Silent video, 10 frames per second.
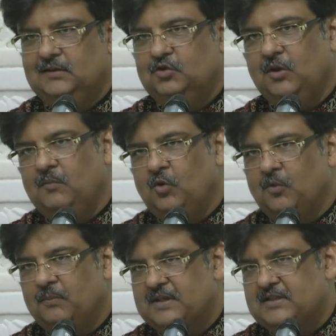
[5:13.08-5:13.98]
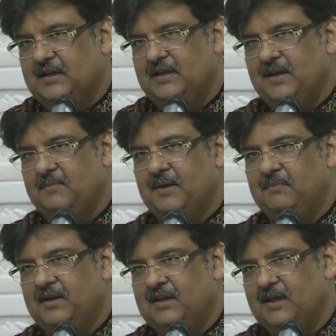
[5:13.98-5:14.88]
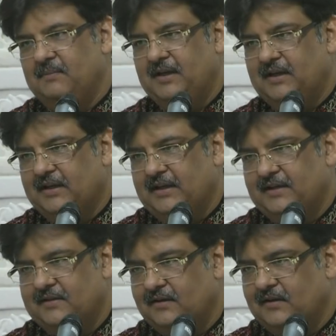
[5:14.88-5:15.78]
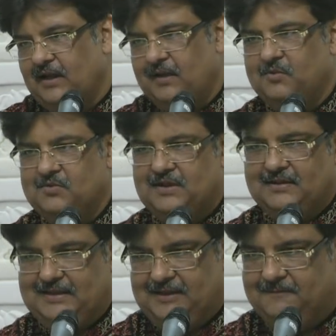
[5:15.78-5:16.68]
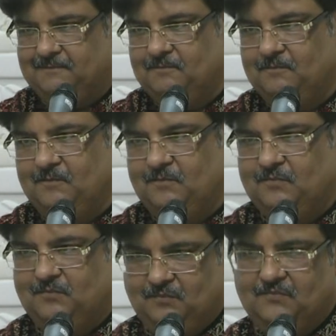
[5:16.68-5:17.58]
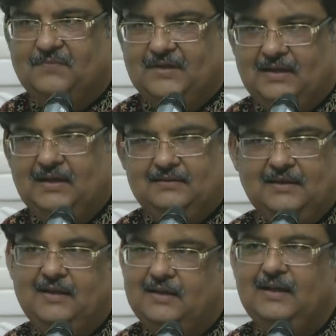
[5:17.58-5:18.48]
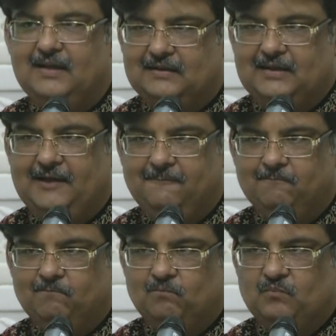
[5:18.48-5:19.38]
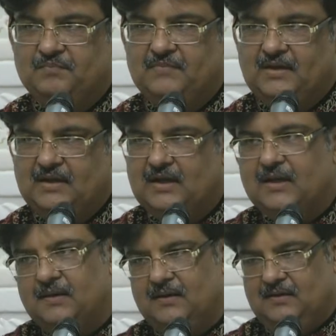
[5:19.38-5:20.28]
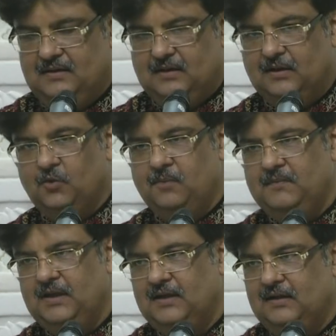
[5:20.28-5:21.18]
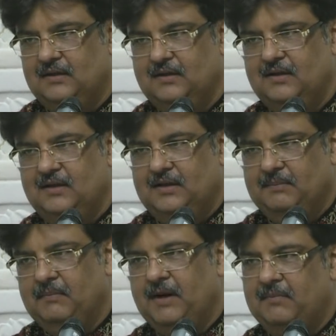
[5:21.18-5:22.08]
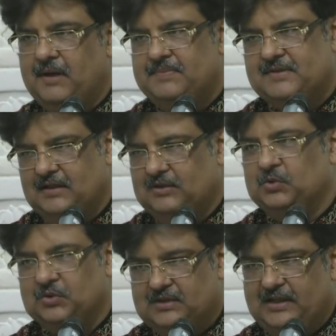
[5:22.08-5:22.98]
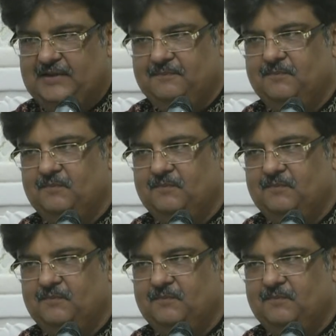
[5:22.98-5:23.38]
तो हम लोग बचे रहे बाबा नहीं हमारे कैरेक्टर ख़राब हो जाते लगता है नहीं लगता है कई घरों में माँ बाप सख्त होते हैं